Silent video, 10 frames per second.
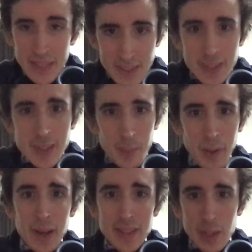si c'est
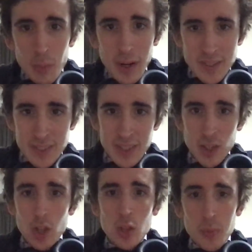pas un élément
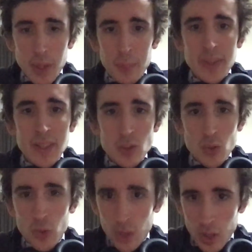extérieur comme une
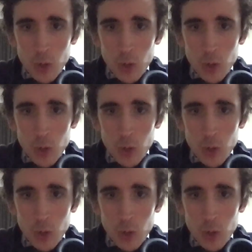application euh,